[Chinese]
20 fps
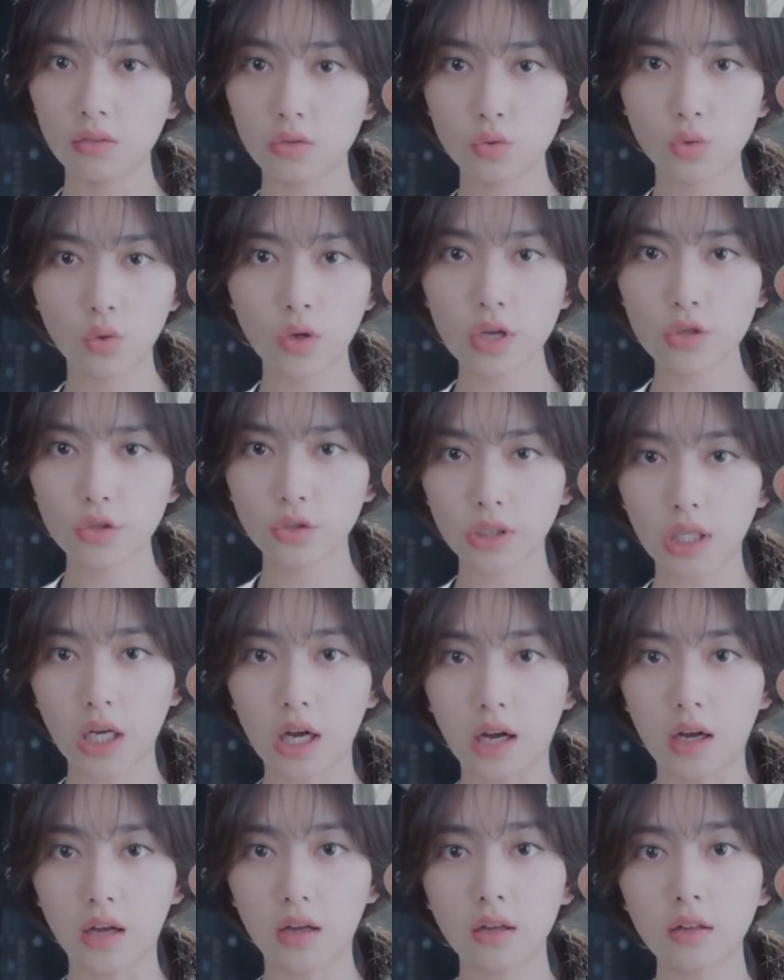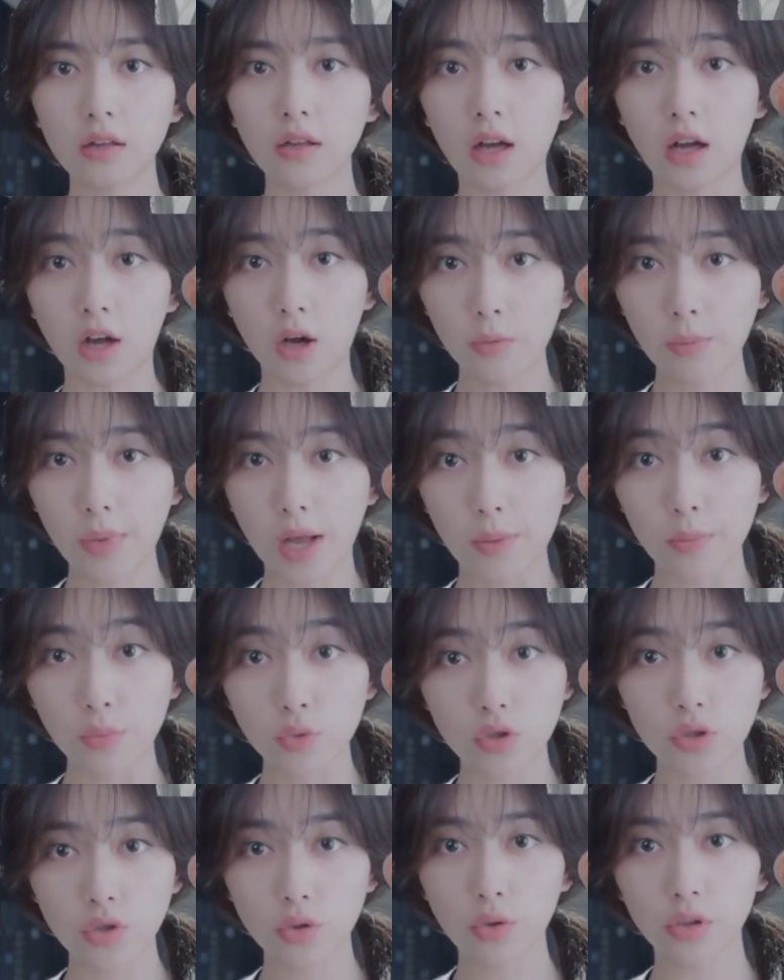俗话说得好，好马不
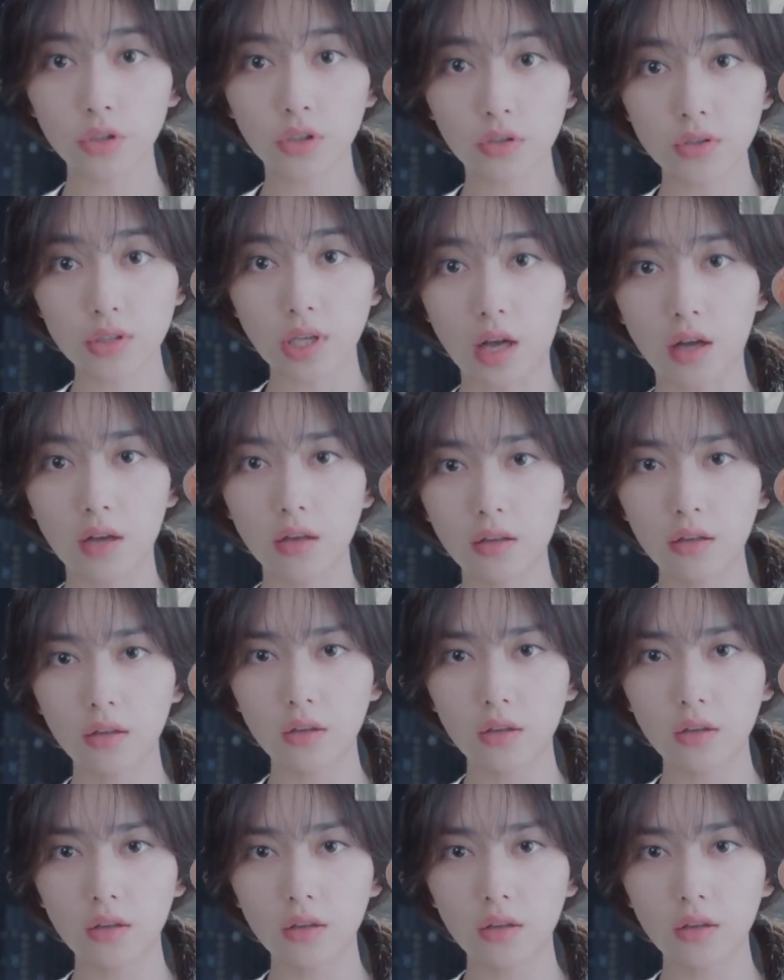吃回头草，